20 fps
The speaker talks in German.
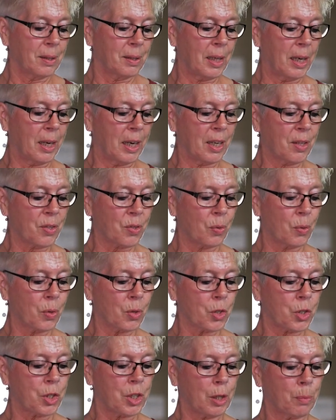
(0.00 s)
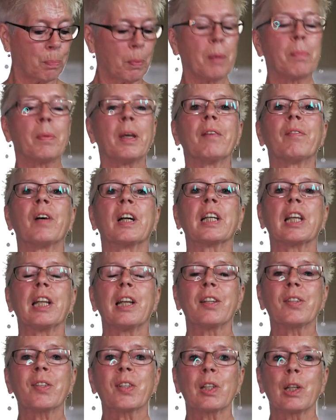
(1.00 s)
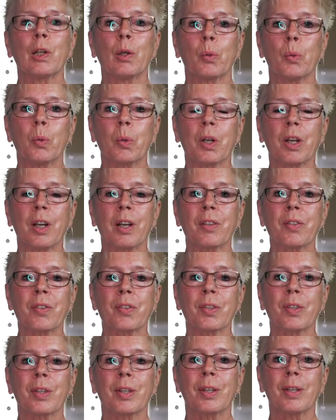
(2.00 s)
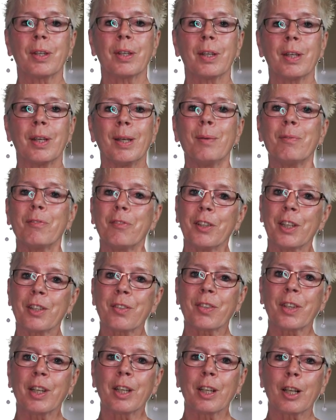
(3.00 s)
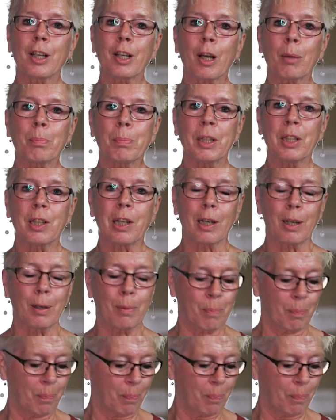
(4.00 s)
Die Lesung steht beim Evangelisten Lukas im 14. Kapitel.